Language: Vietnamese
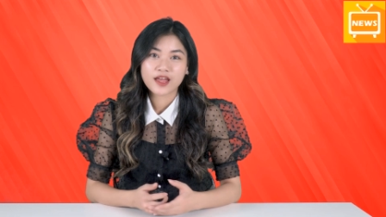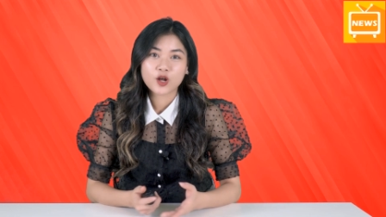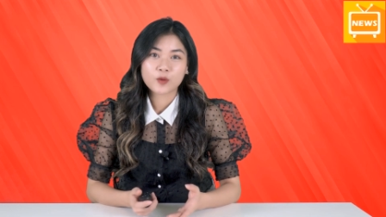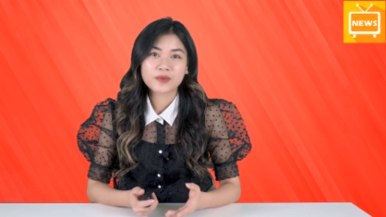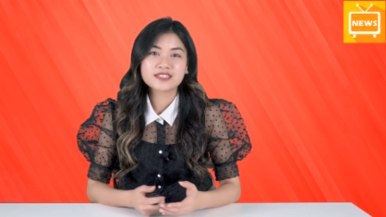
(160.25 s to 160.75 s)

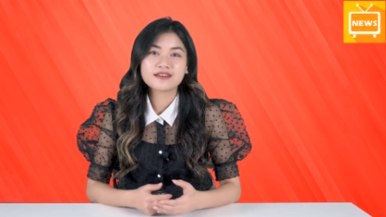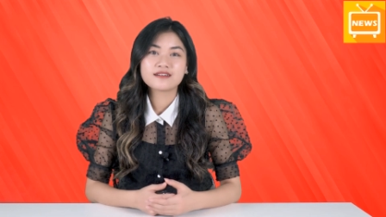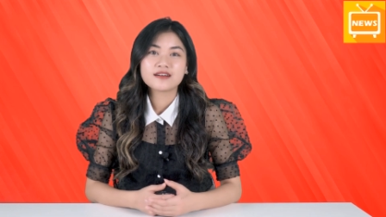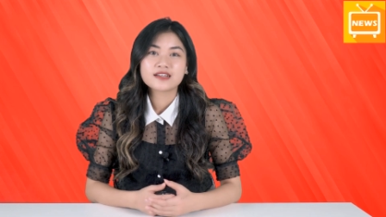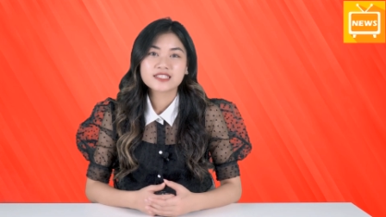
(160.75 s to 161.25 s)
Còn bây
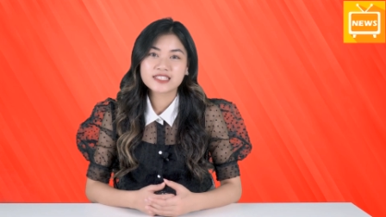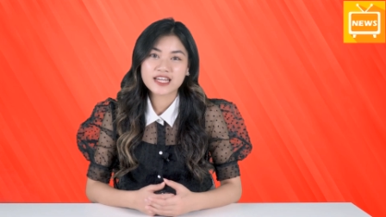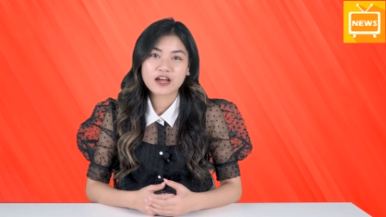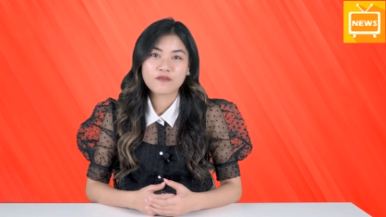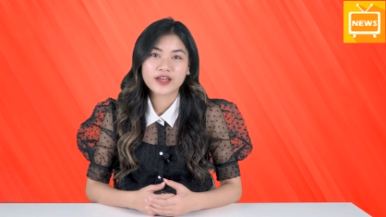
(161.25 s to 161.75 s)
giờ, xin
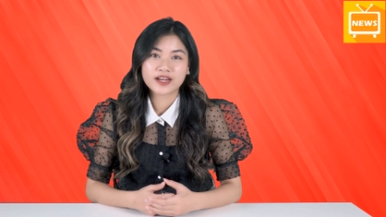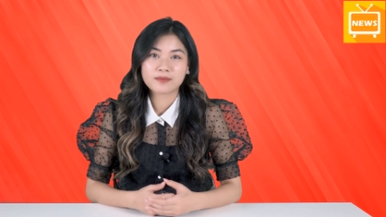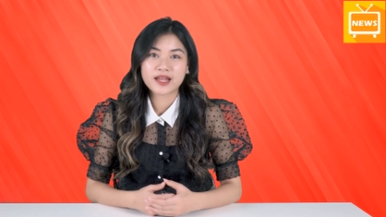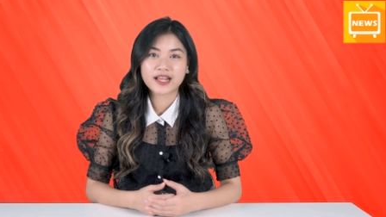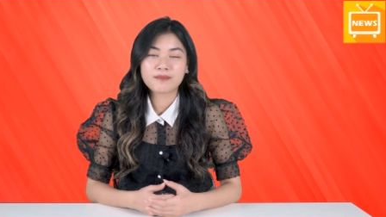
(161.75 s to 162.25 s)
chào và hẹn gặp
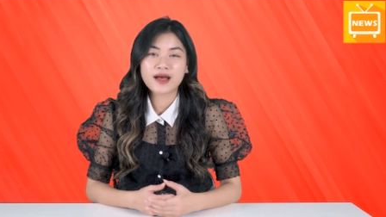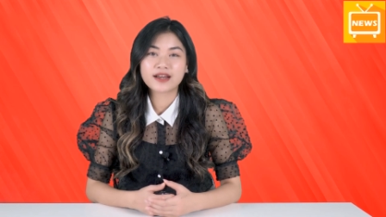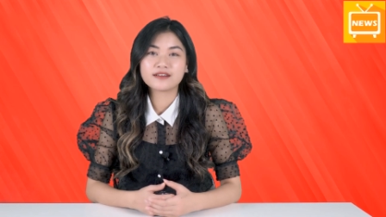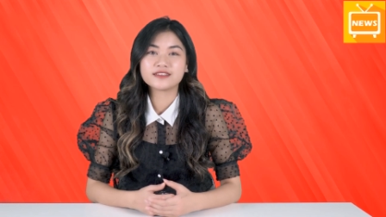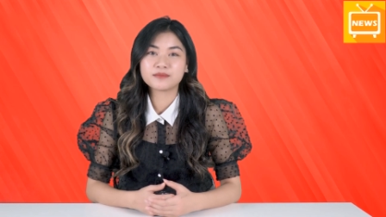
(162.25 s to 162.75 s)
lại các bạn
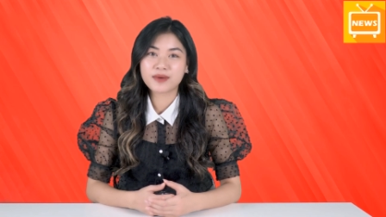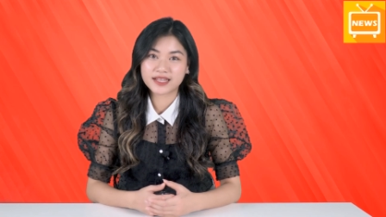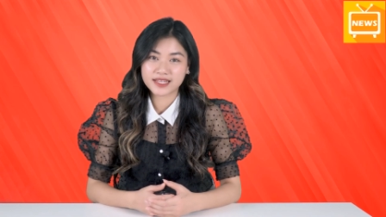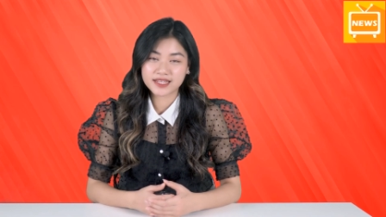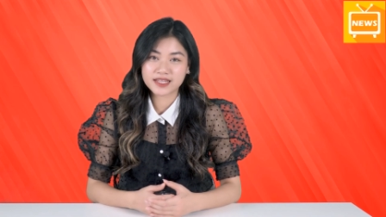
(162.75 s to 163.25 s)
ở những bản
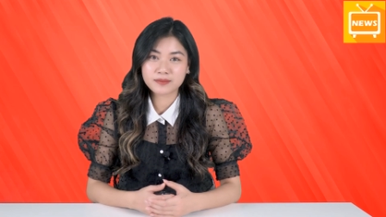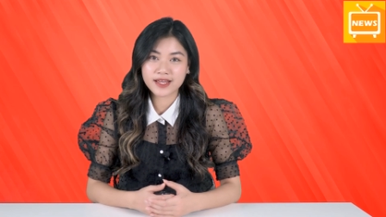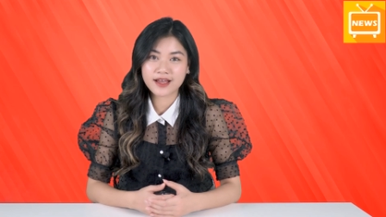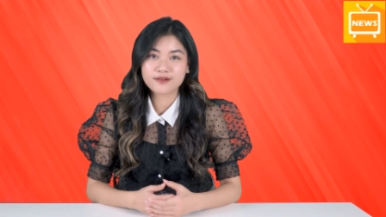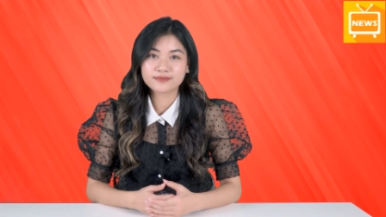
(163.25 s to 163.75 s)
tin tiếp
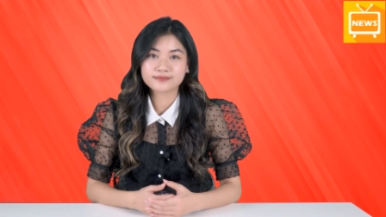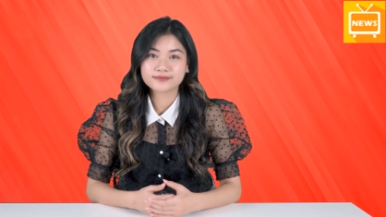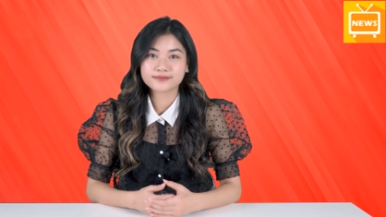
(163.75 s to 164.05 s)
theo.